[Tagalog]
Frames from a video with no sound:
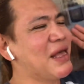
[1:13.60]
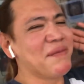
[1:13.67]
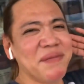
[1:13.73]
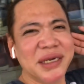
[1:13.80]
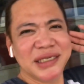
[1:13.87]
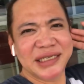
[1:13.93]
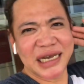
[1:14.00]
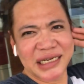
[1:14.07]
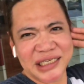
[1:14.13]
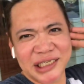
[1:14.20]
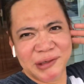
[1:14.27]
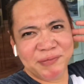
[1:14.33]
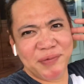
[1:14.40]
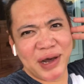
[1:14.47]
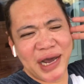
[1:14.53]

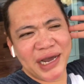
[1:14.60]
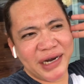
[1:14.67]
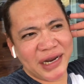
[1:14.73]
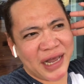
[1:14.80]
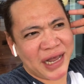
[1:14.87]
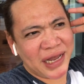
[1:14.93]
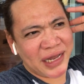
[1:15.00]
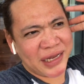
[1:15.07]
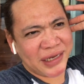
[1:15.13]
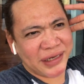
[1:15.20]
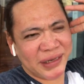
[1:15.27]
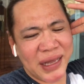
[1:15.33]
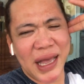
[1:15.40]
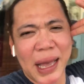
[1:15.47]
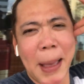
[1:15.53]
masatisfied
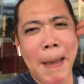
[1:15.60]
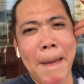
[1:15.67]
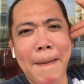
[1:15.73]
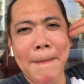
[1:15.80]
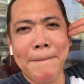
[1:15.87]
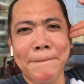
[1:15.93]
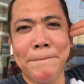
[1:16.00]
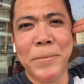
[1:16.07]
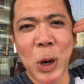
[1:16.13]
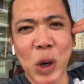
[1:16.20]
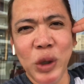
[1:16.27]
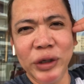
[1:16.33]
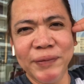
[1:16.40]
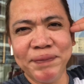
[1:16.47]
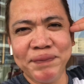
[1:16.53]
ang
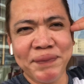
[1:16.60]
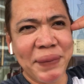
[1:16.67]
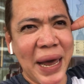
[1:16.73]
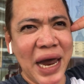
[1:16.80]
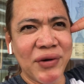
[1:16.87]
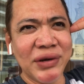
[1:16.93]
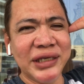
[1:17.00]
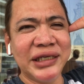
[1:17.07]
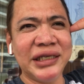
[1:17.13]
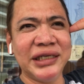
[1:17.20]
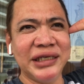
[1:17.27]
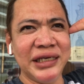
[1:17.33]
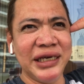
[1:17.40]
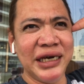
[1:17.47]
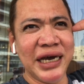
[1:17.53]
both parents
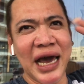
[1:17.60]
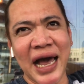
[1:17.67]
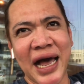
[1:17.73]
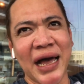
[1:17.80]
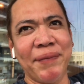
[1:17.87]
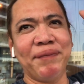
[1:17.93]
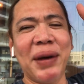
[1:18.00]
niya.